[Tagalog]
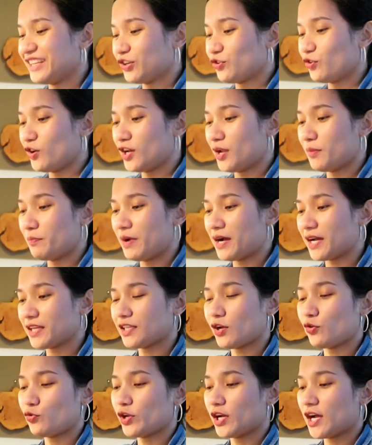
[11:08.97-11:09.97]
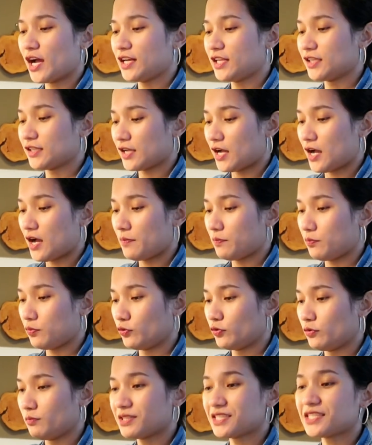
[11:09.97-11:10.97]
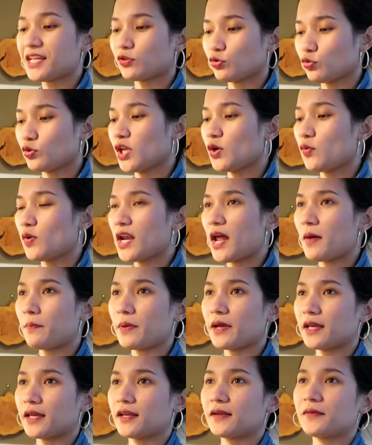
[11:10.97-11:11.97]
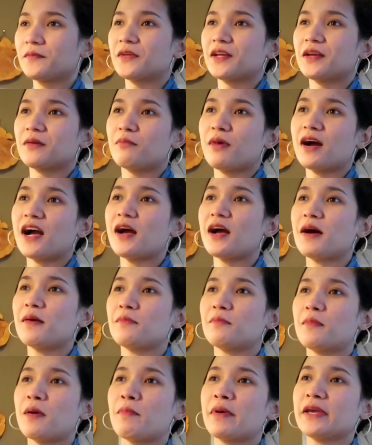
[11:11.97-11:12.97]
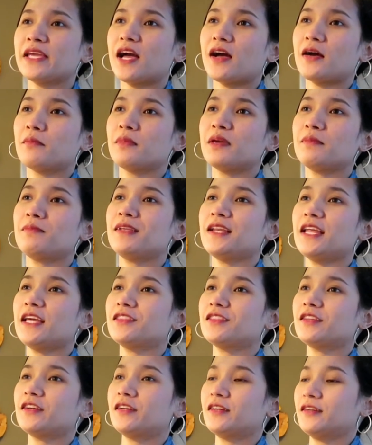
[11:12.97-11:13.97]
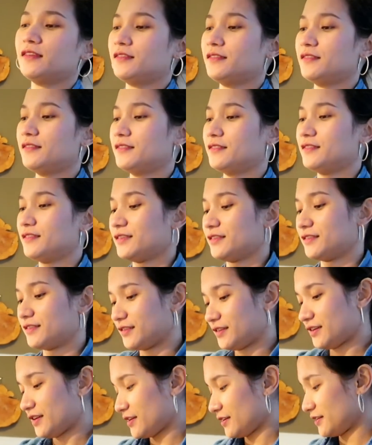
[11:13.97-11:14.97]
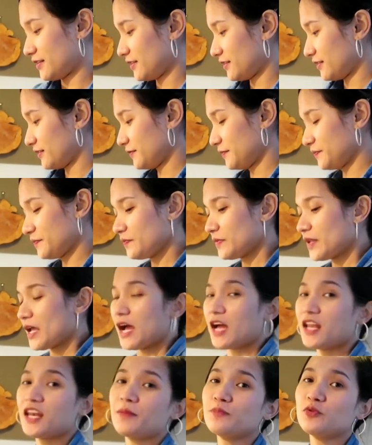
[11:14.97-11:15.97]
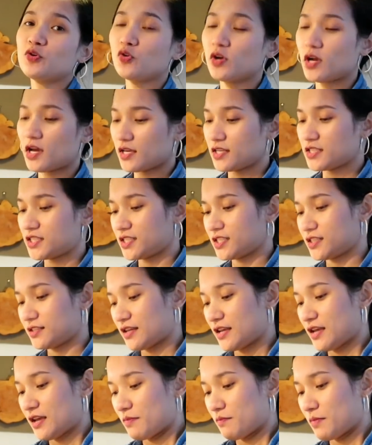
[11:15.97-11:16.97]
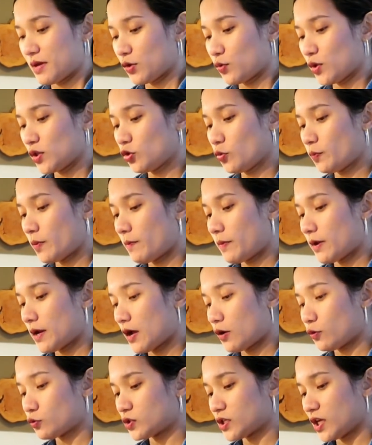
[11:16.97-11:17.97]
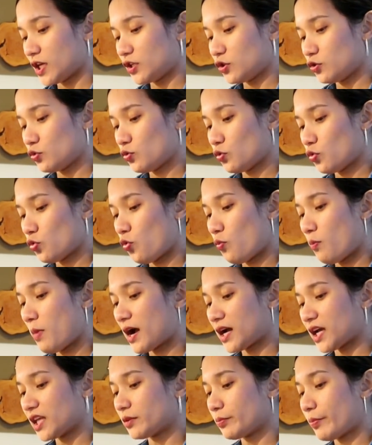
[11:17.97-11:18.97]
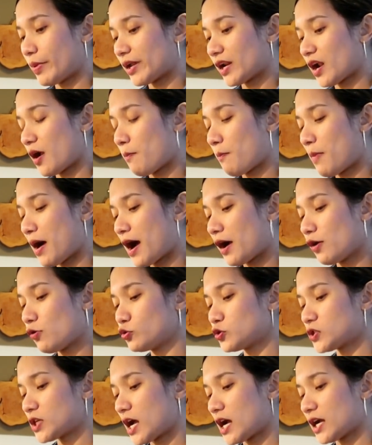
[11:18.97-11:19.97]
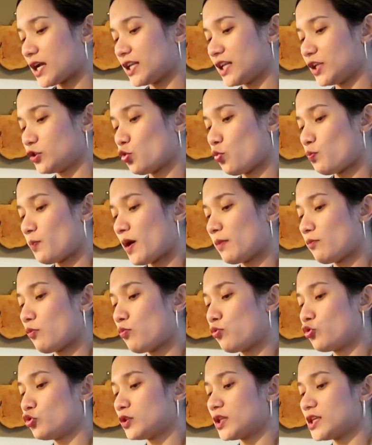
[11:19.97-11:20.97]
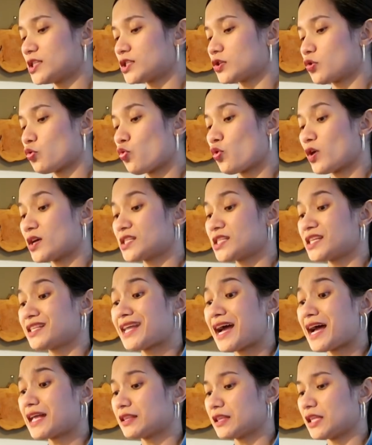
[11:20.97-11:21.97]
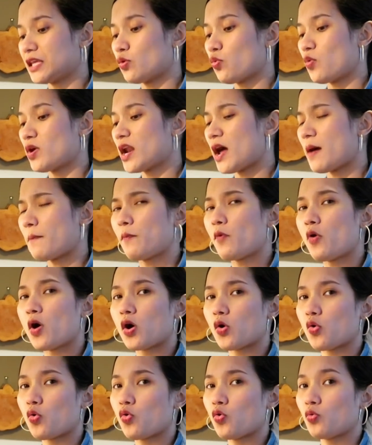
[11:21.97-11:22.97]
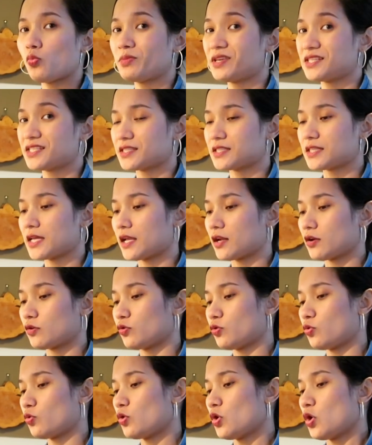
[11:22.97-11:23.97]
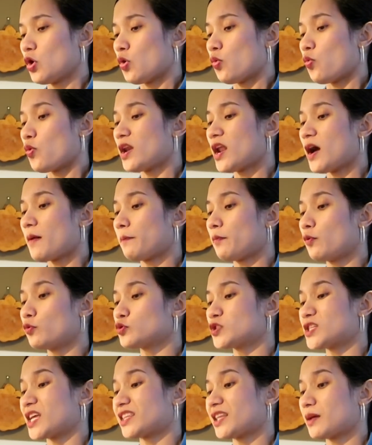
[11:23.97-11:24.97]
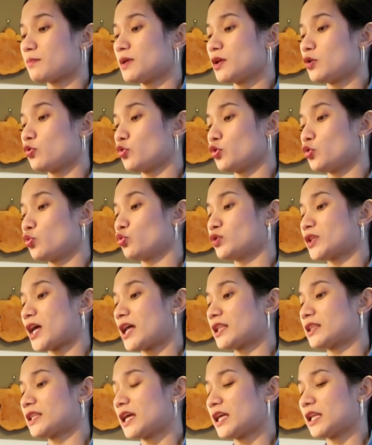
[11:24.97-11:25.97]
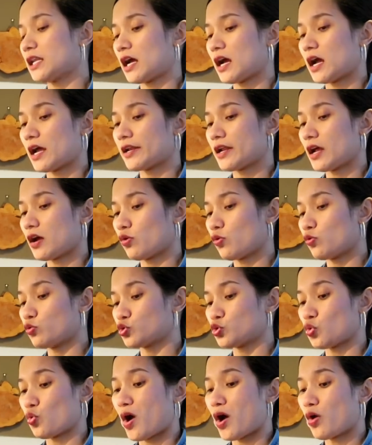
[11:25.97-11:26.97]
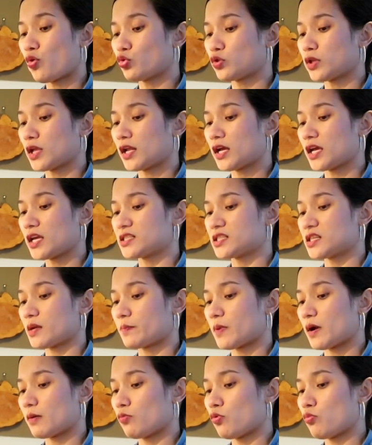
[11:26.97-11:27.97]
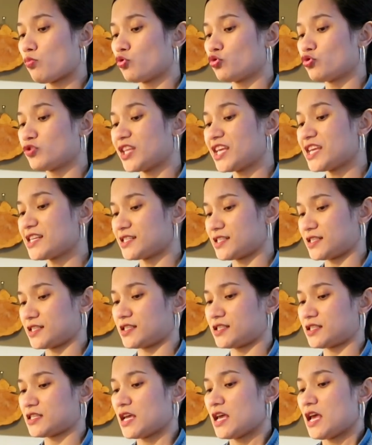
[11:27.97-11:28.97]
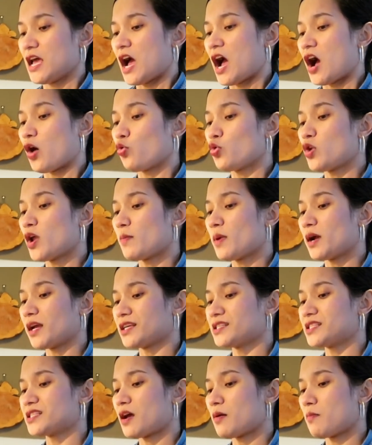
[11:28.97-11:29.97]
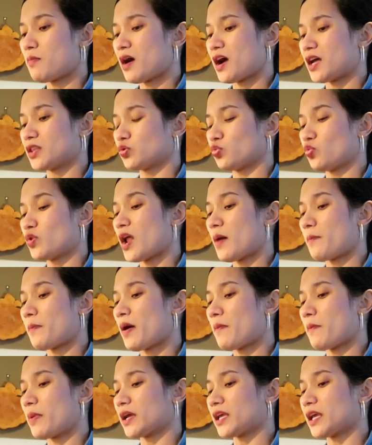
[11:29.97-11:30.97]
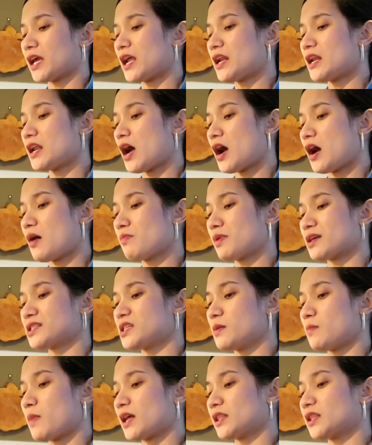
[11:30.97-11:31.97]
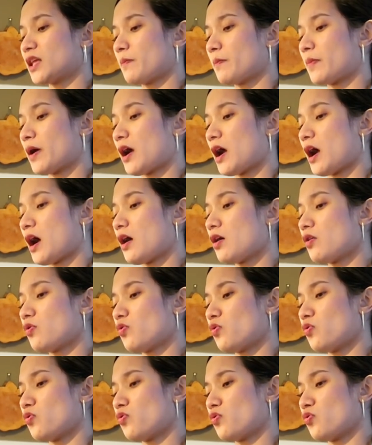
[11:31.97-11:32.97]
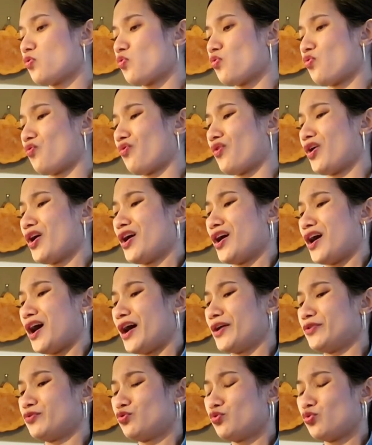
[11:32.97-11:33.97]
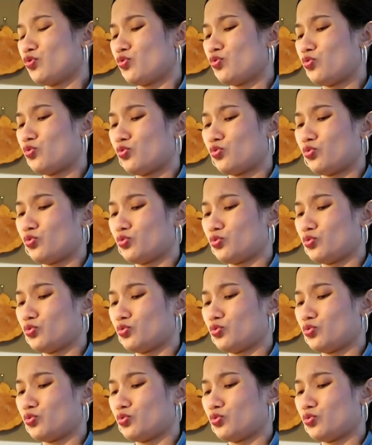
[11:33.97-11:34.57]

Hindi ko alam bakit ako nagalit kahapon. Basta today, wala pa eh. Baka mamaya, maybe later. Hmm? Alam nyo guys, may kwento pa pala ako sa inyo kung bakit parang bago sa akin itong pagbubuntis ko. Kasi dati, wala po akong mister, no? Wala po sa tabi ko yung tatay ng anak ko. So, ako talaga yung sa pagbubuntis. Ako lang mag-isa ba at wala pang pakialam kasi bata pa nga ako kung ano kung